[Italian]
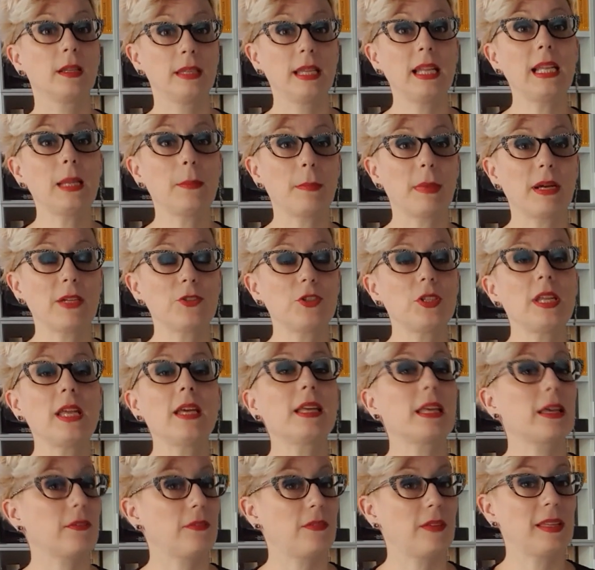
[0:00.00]

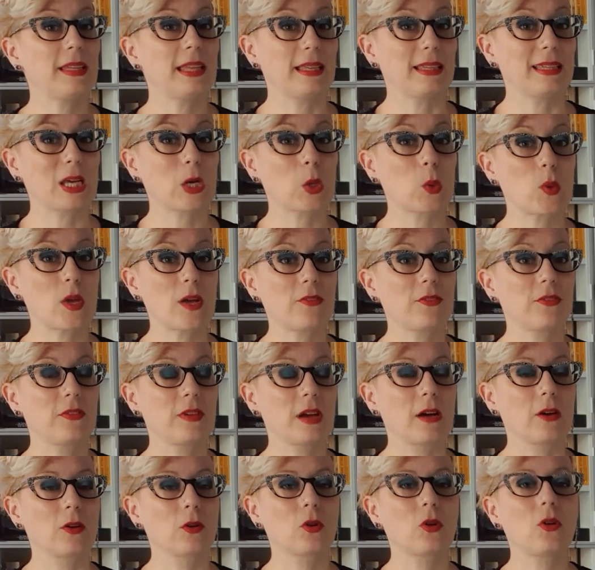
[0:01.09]
Nell'immagine che vedete qui a
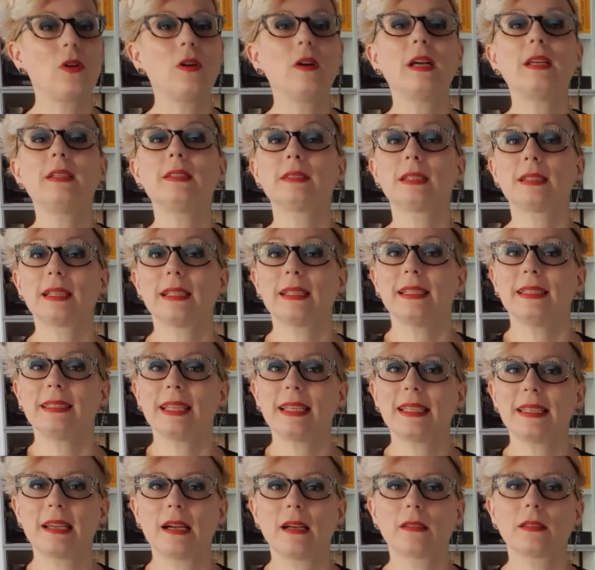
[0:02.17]
fianco è stata
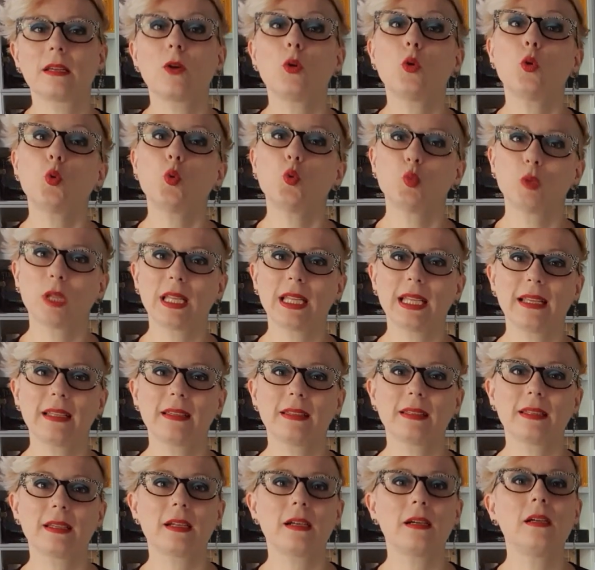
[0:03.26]
disegnata una
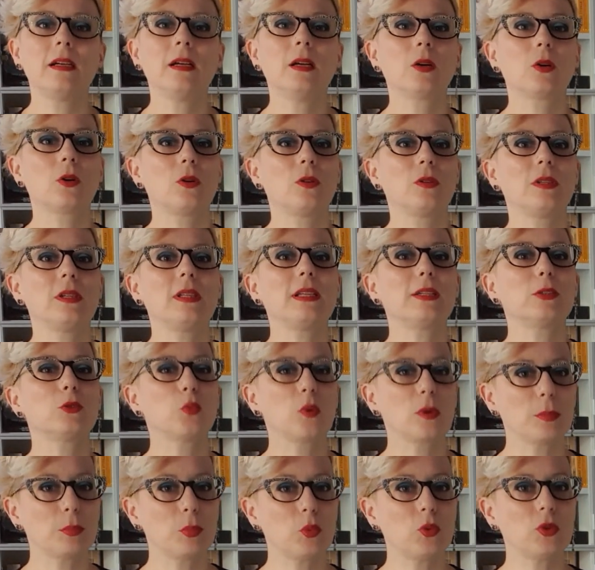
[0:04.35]
lettera con la
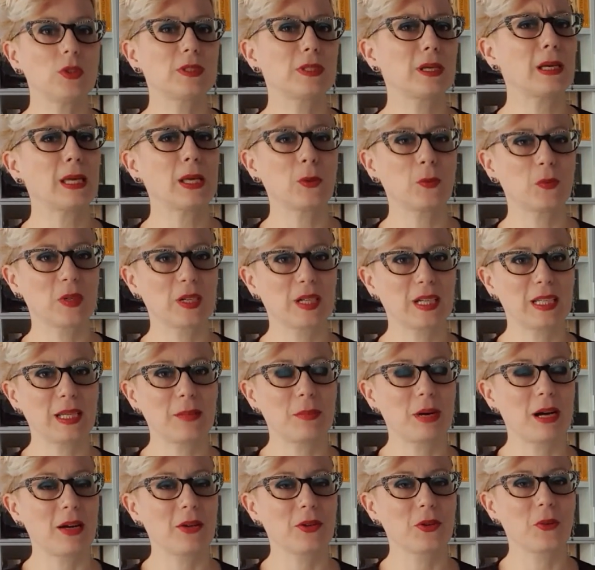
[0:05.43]
sua busta e un
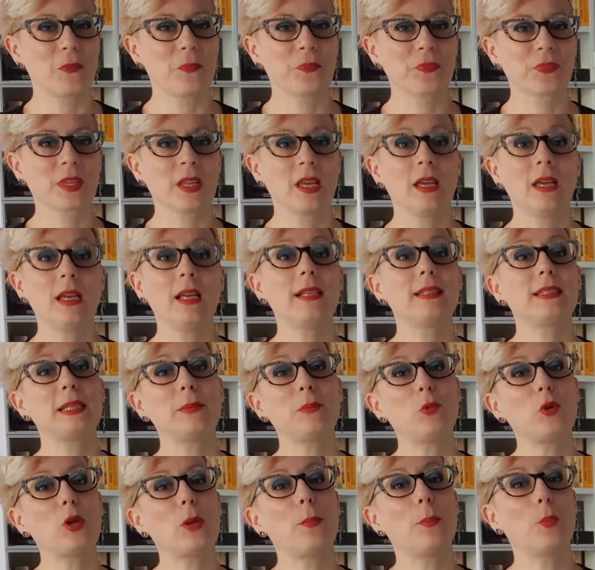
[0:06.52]
calamaio. Il
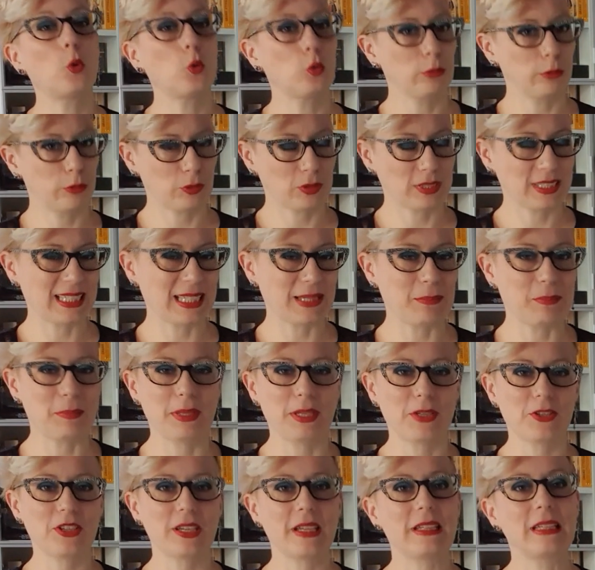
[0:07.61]
simbolo è molto
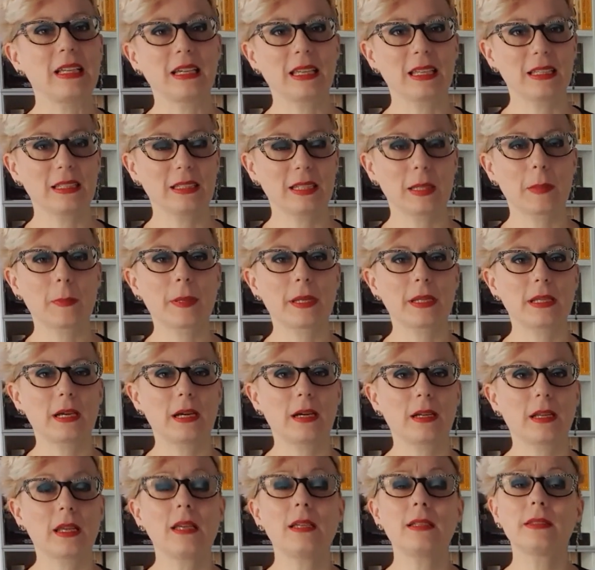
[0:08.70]
semplice da
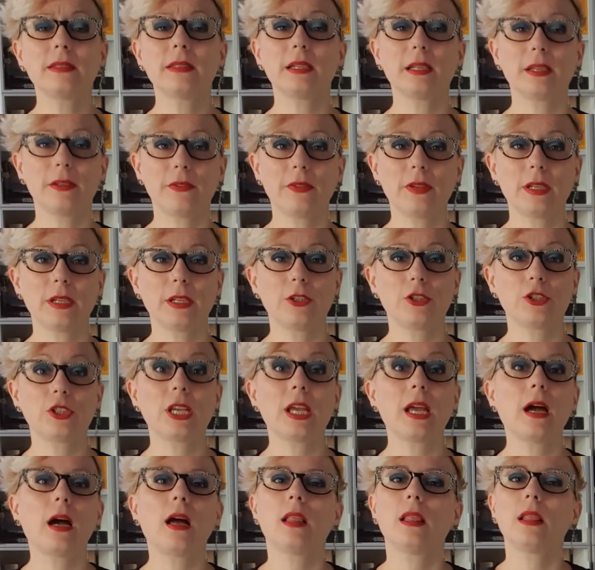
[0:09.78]
interpretare e si
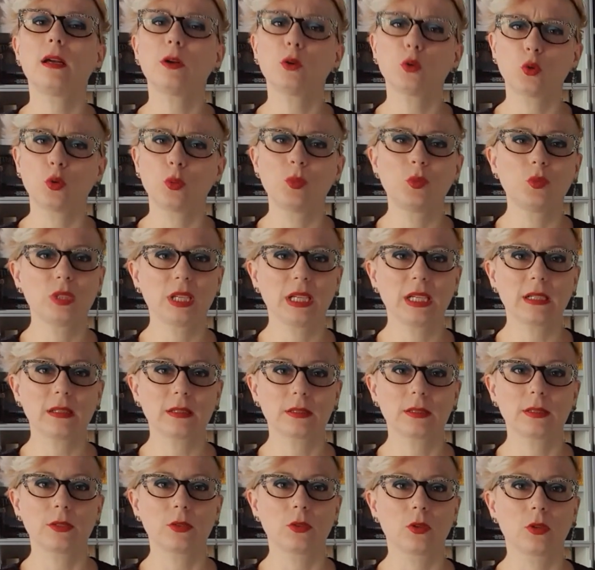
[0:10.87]
riferisce alla
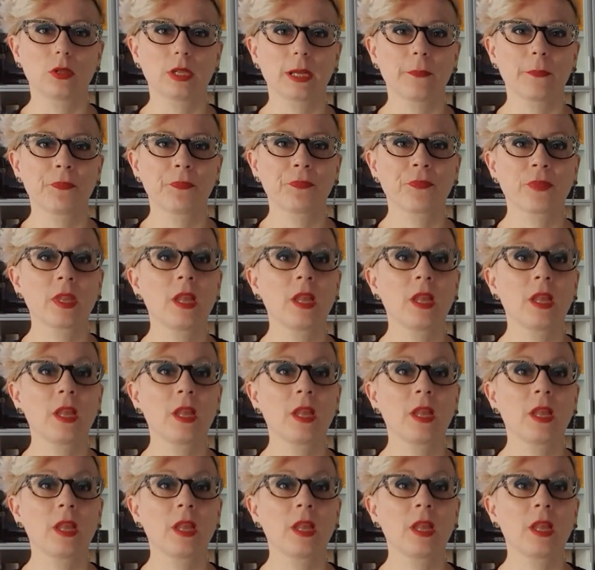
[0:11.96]
comunicazione.